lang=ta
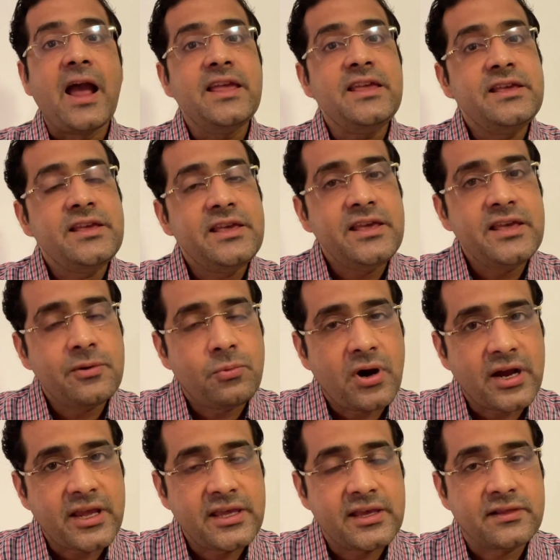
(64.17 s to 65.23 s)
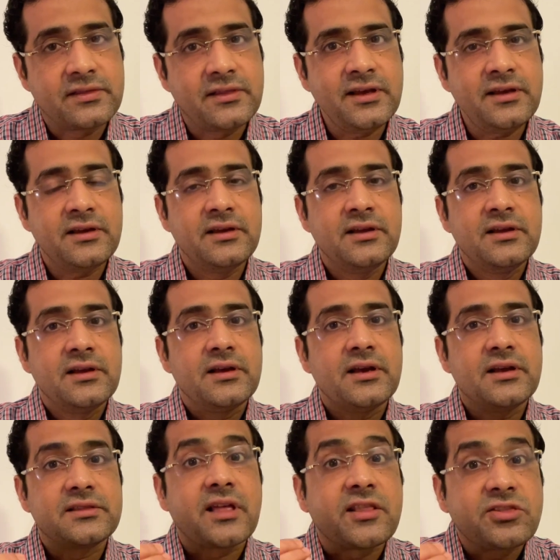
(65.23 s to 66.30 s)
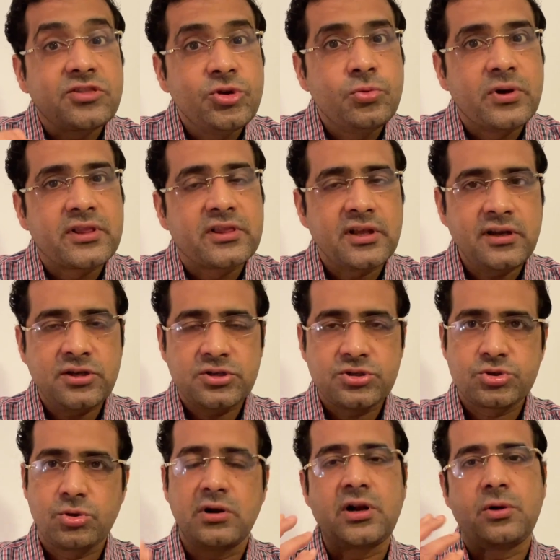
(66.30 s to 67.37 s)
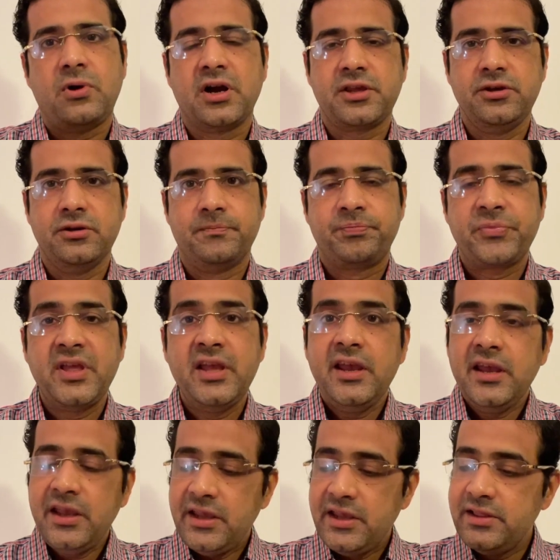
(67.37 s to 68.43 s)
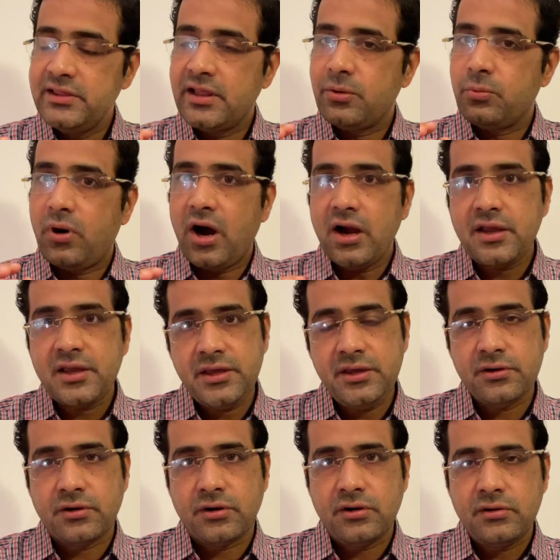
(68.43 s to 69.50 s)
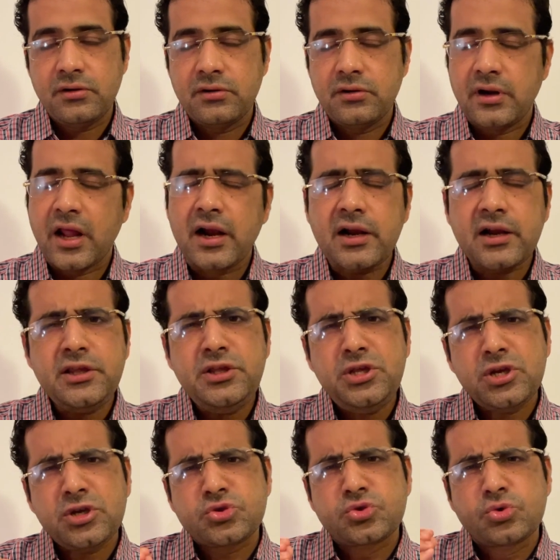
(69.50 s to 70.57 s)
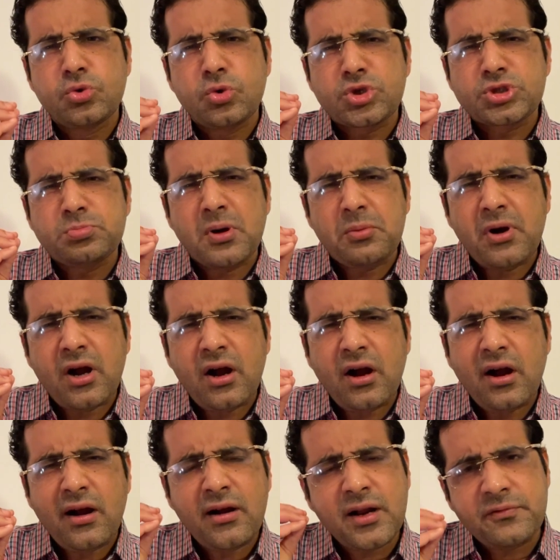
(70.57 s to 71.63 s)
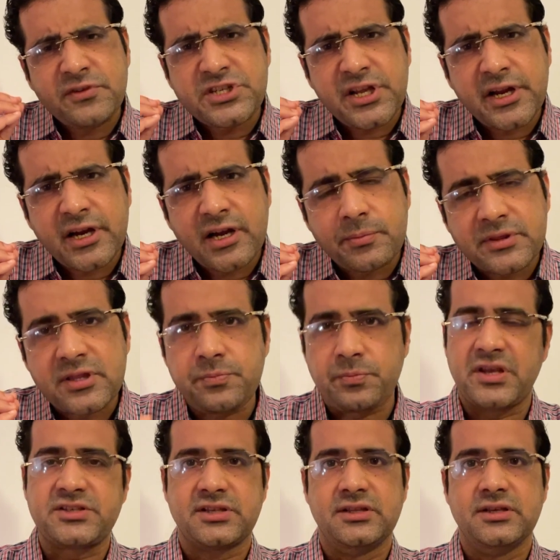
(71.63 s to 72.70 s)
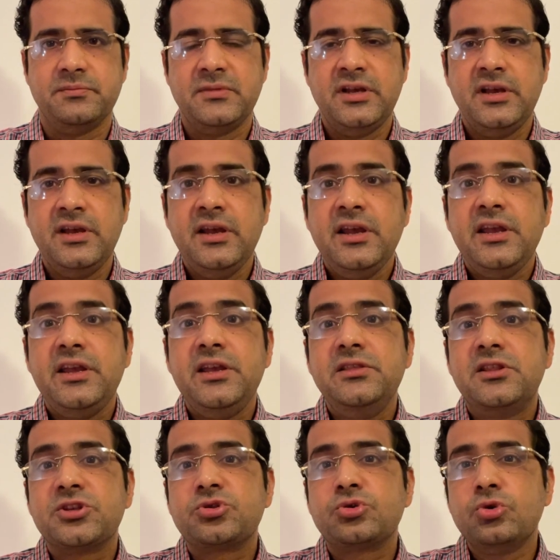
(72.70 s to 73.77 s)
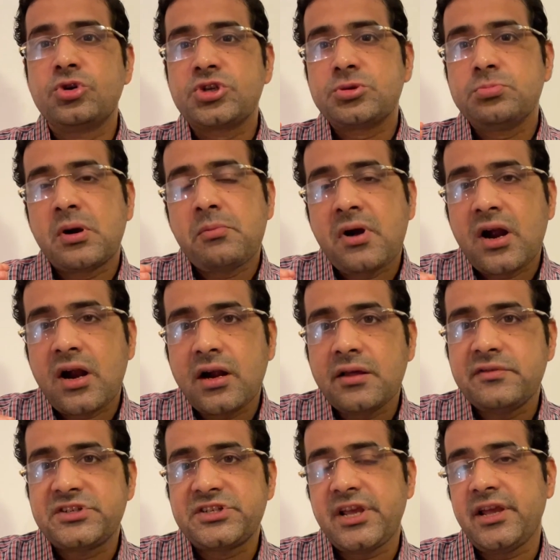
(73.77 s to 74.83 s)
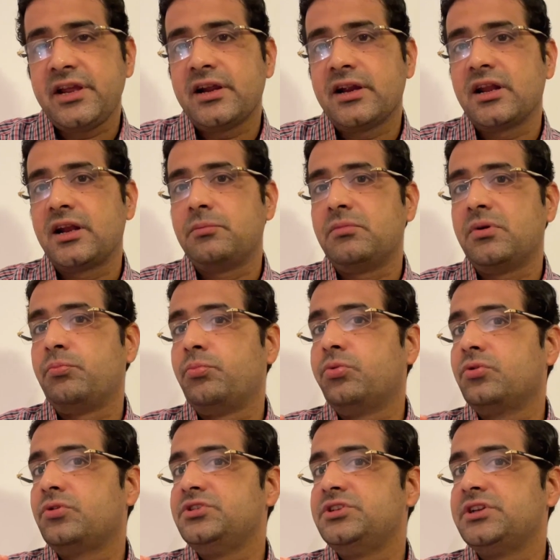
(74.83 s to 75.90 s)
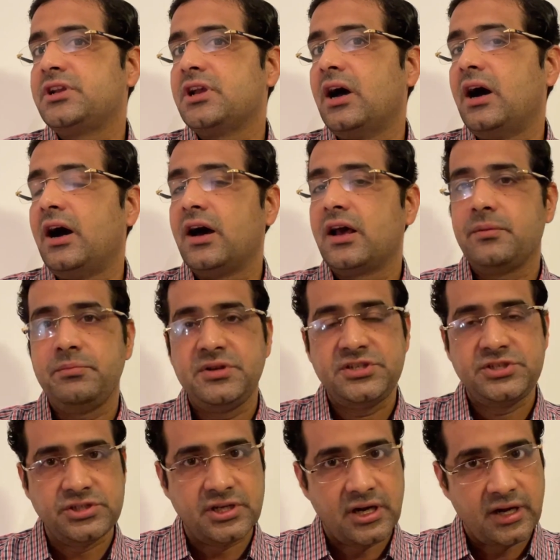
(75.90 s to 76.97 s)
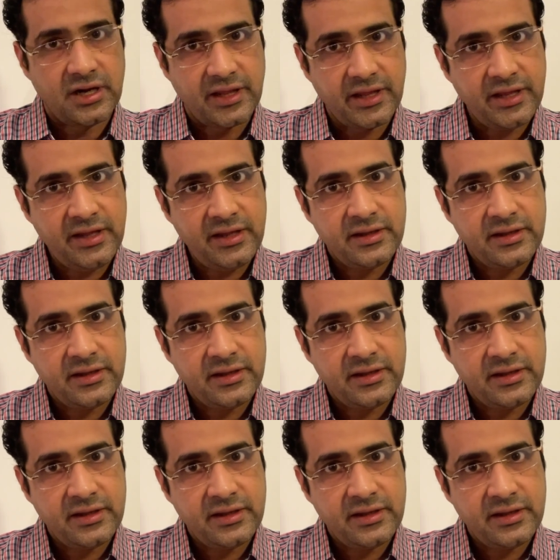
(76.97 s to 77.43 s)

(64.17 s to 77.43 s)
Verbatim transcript: ஐக்கிய வாக்கியத்தை தத்துவத்தை சொல்கிற வாக்கியம் இந்த வாக்கியம் நிறைய சூக்மமான விஷயங்களை பற்றி பேசுது இந்த சூக்மமான விஷயங்களை நம்ம புரிஞ்சுக்க ஆரம்பிச்சிட்டாலே